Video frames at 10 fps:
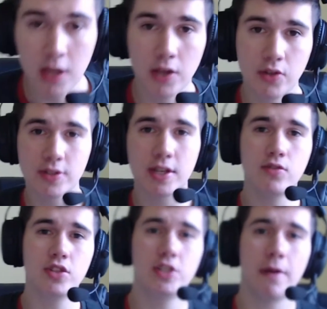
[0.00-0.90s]
Yo, salut à
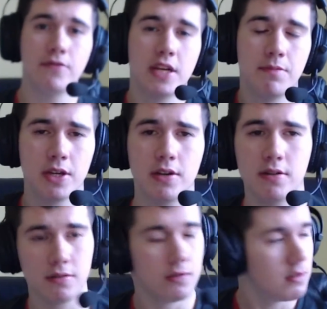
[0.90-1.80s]
tous, j'espère que vous allez bien.
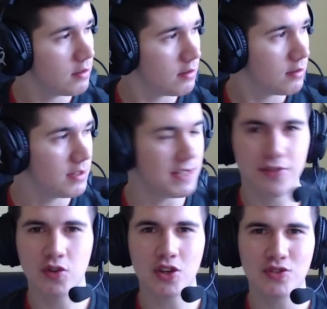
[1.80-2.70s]
Ça fait
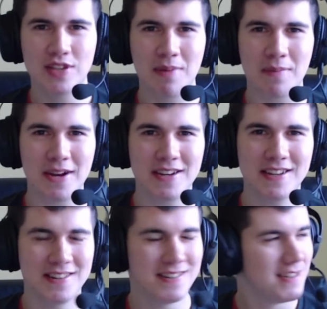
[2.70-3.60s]
longtemps que je vous ai pas parlé.
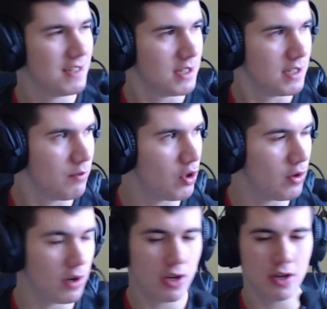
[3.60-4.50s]
Hein. Bon,
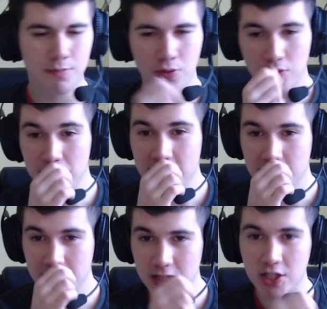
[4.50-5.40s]
euh, pour tout vous
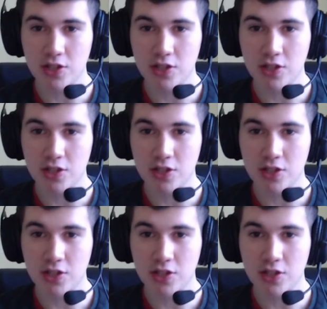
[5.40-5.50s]
expliquer, j'étais en